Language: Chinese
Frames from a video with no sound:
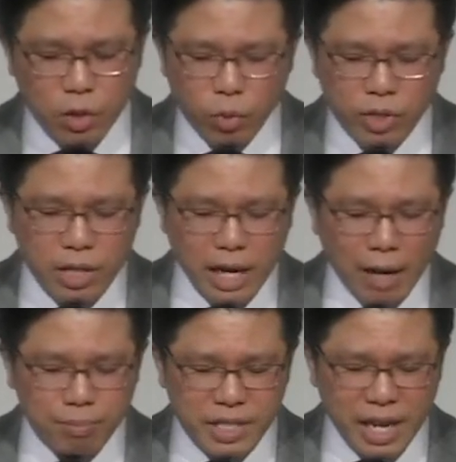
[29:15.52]
我非
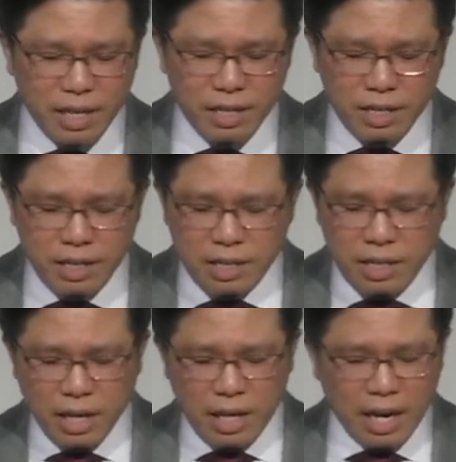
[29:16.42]
常珍惜
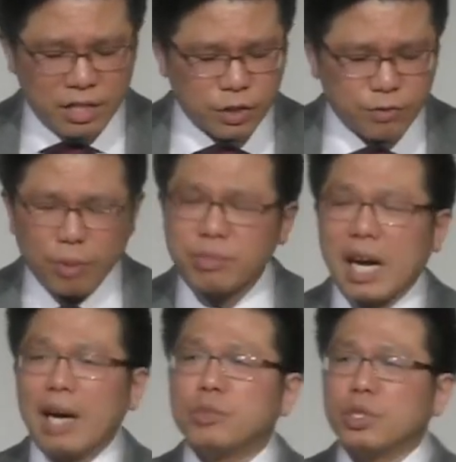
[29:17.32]
Angus D，
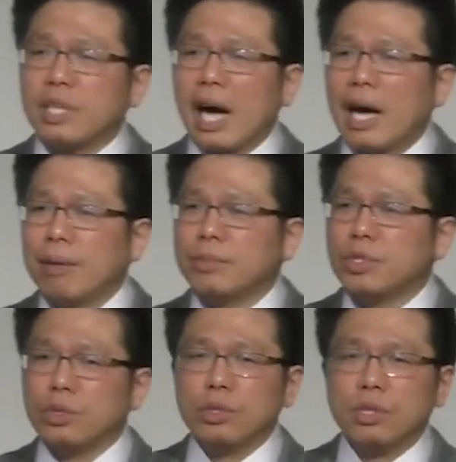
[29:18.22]
他会
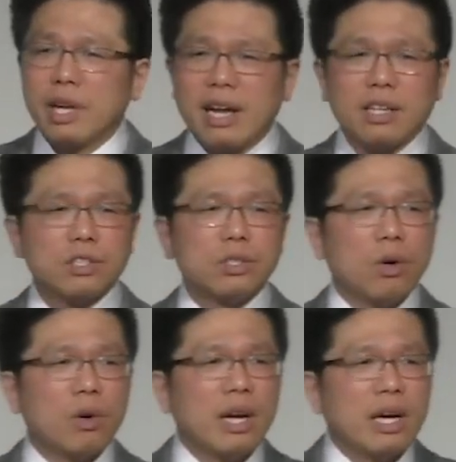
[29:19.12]
呃时不时
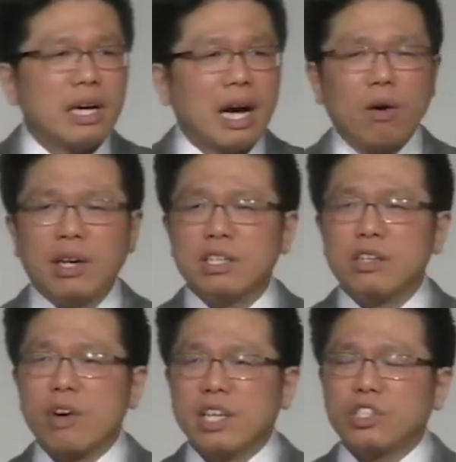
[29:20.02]
的与我更
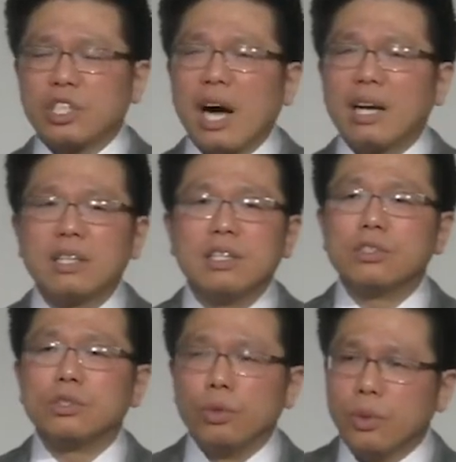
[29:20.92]
新 Andy
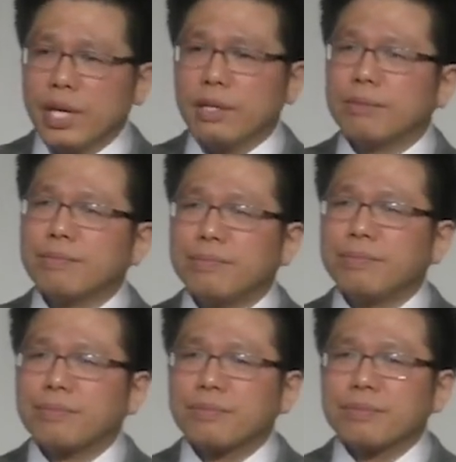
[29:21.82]
Grace 的这个状
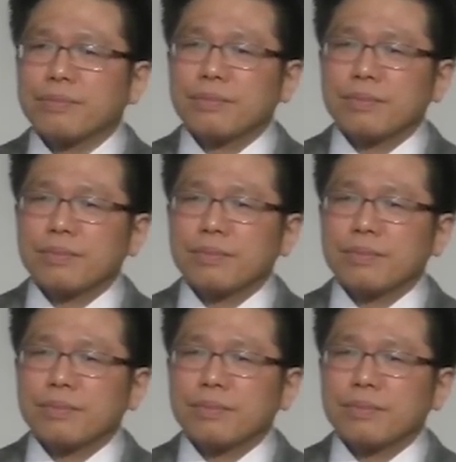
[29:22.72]
况。